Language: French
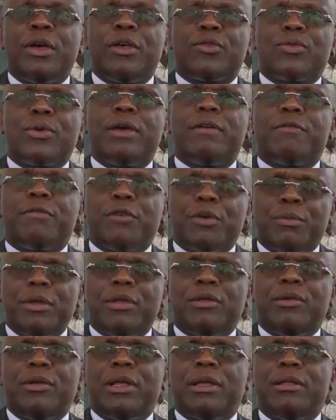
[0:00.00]
soient
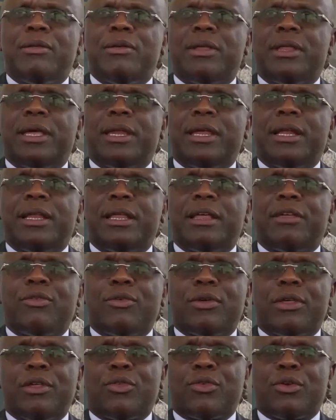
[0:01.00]
informés de des
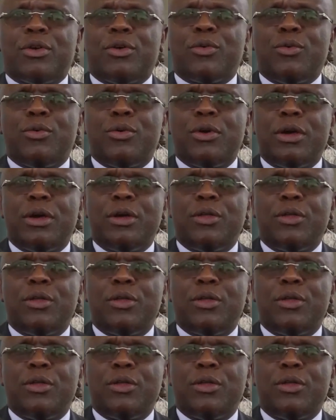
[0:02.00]
réalisations qui sont en cours.